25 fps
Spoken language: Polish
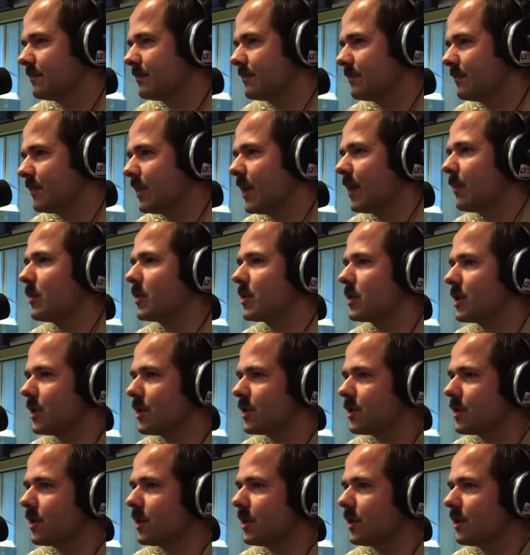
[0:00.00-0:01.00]
Ja
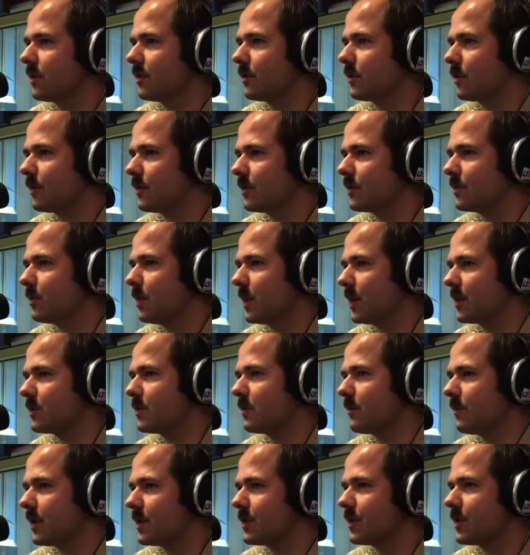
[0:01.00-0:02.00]
myślę, że to jest
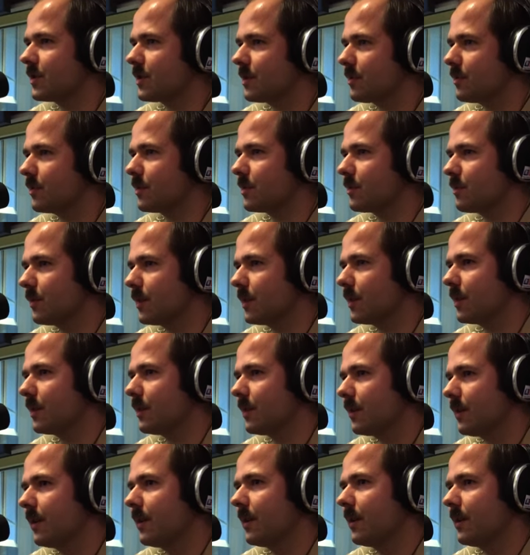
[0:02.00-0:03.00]
bardzo ważne,
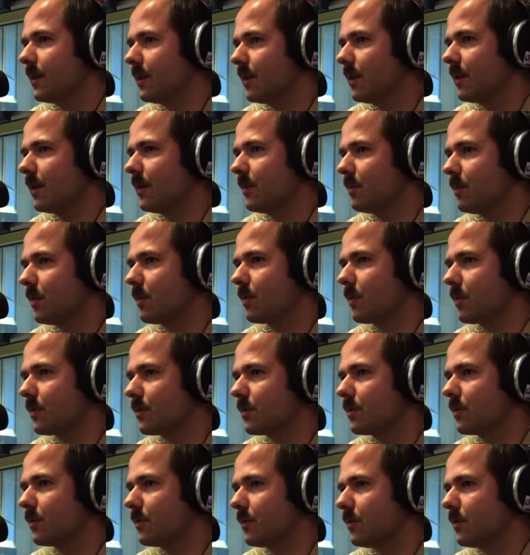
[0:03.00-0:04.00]
żebyśmy e, po
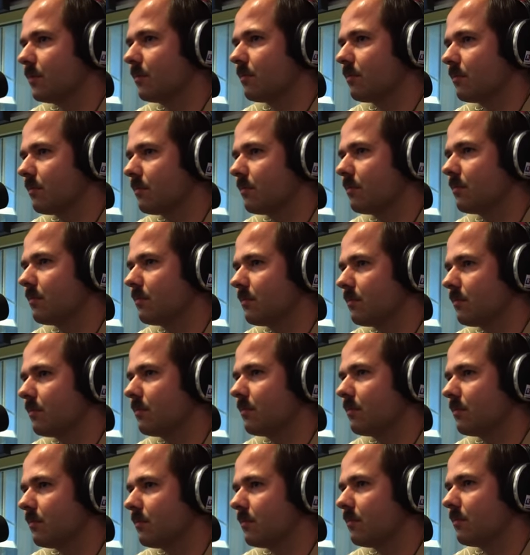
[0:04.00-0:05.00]
prostu
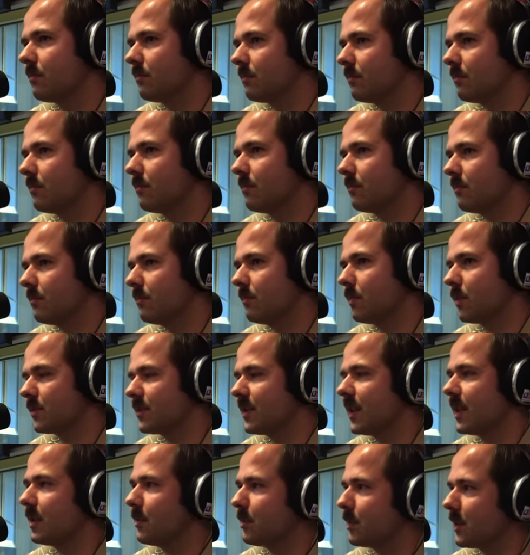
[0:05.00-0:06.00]

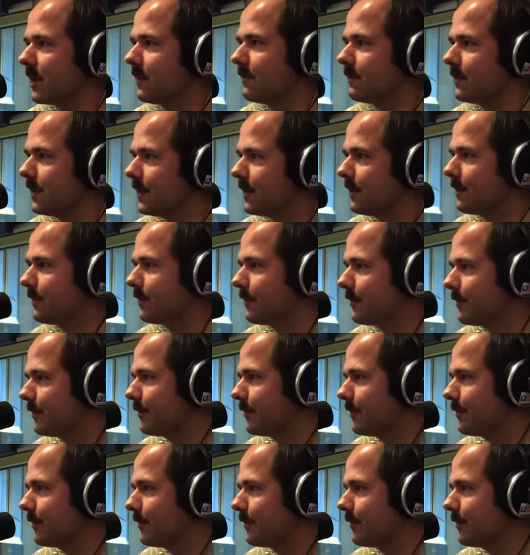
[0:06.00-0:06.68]
poznali prawdę.